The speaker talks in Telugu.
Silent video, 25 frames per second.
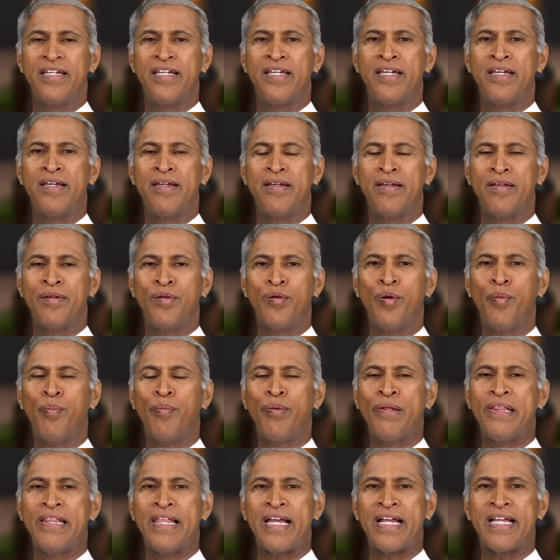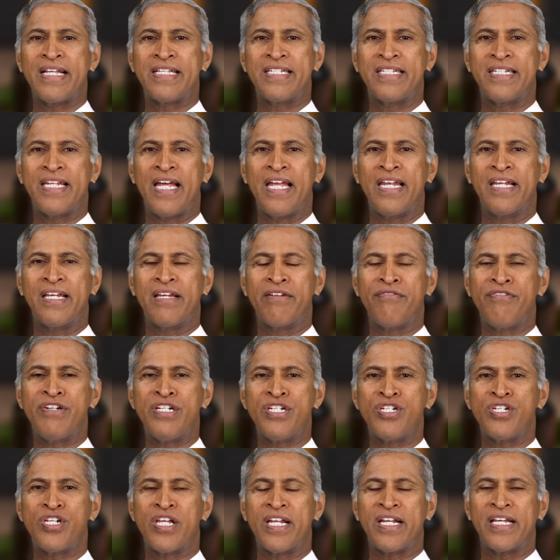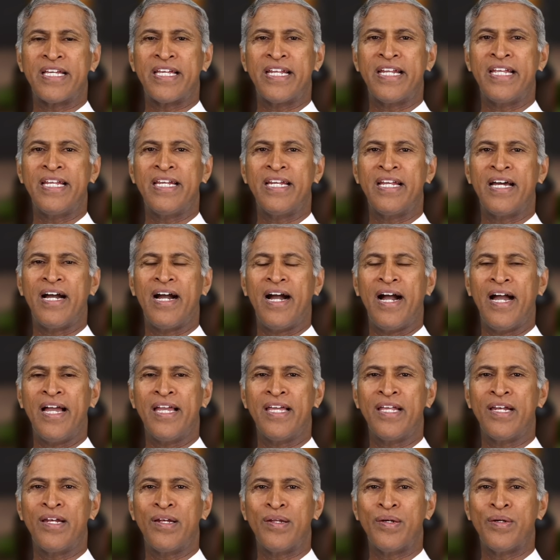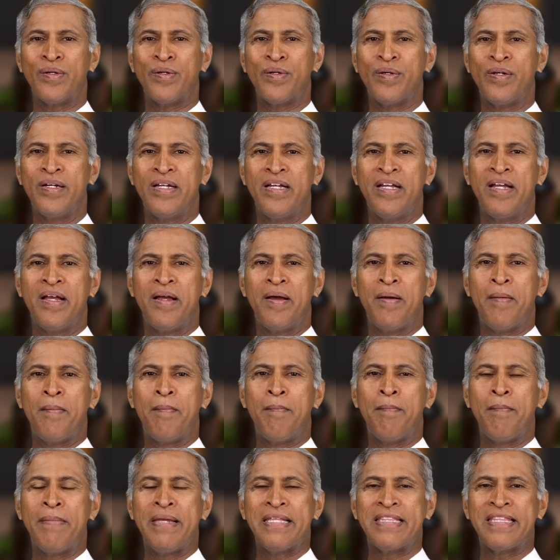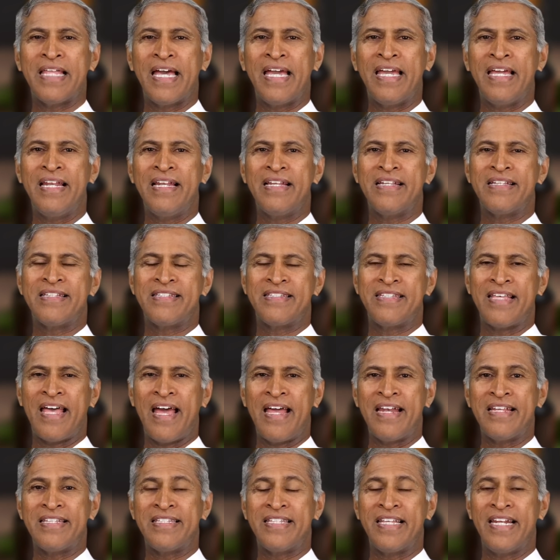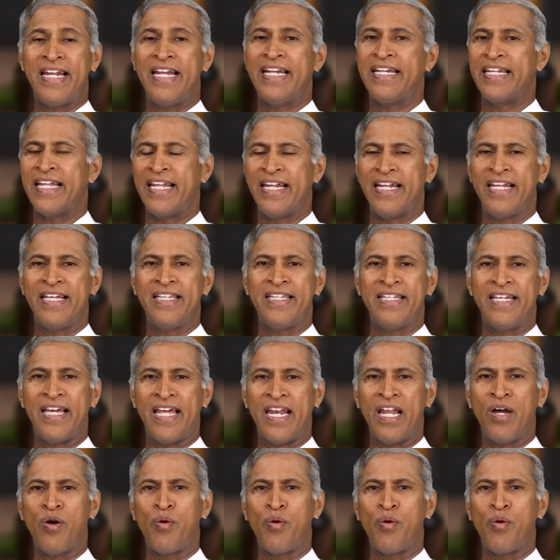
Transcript: ఈ నొప్పులు తగ్గించడానికి వింటర్ గ్రీన్ ఆయిల్లో మిథైల్ శాలిసిలేట్ అనేది ఎలా